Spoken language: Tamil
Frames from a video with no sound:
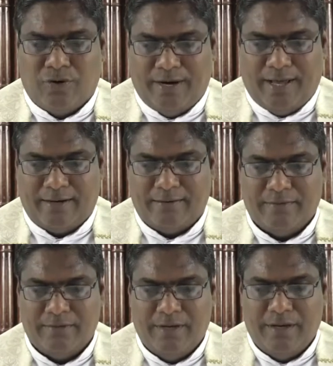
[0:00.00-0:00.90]
கொண்டார்
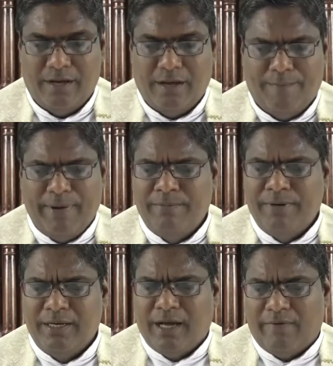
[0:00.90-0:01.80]

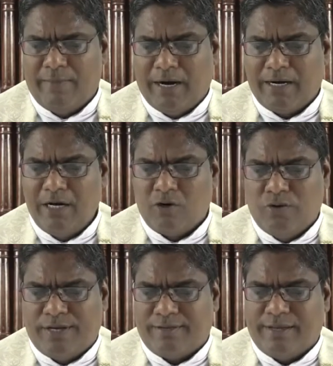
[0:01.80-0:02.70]
பின்பு அவர் மக்கள்
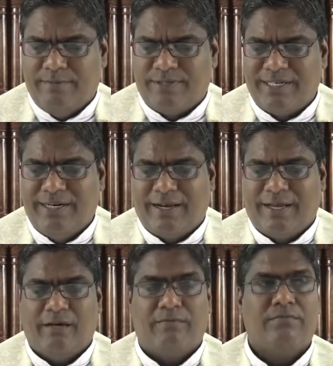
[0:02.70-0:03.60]
கூட்டத்தையும்
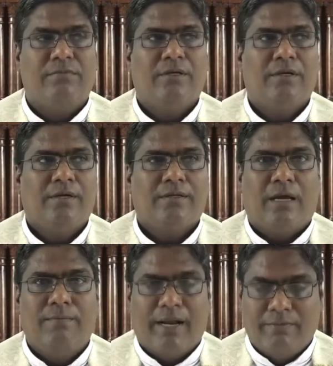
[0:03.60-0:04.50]
சீடரையும்
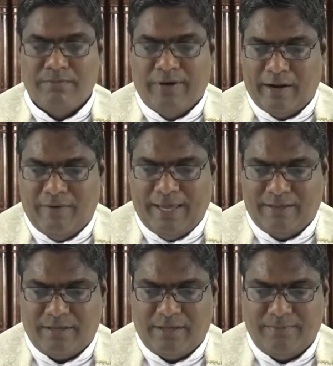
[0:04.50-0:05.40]
தம்மிடம்
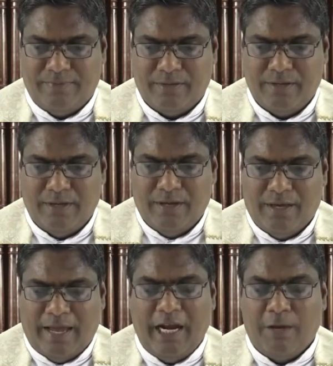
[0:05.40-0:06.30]
வரவழைத்து
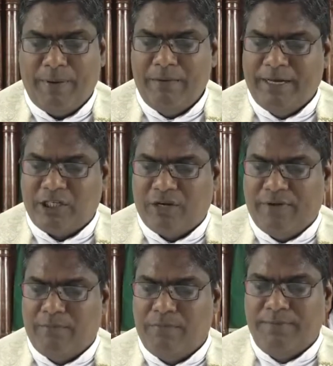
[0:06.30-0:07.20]
என்னை பின்பற்ற
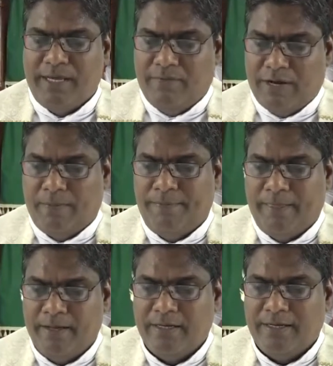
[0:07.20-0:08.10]
விரும்பும் எவரும்
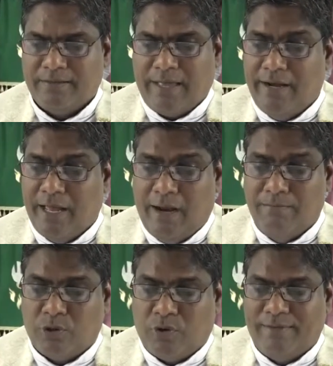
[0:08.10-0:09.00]

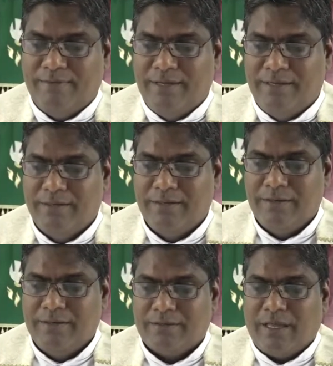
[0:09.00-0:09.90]
தன்னலம் துறந்து
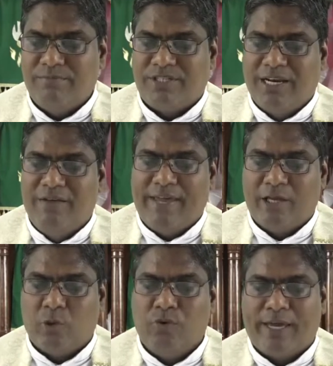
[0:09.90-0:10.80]
தம்
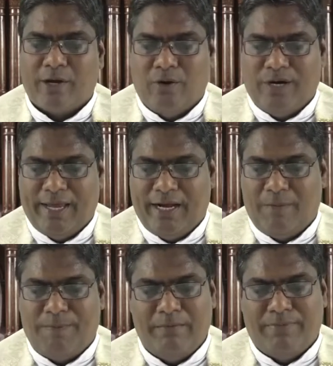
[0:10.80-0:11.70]
சிலுவையை தூக்கி கொண்டு
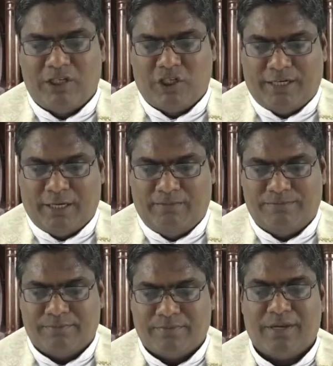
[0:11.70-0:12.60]
என்னை பின்பற்றட்டும்
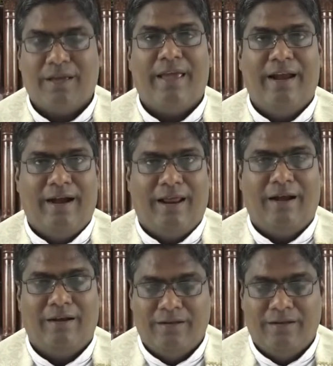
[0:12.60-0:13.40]
ஏனெனில்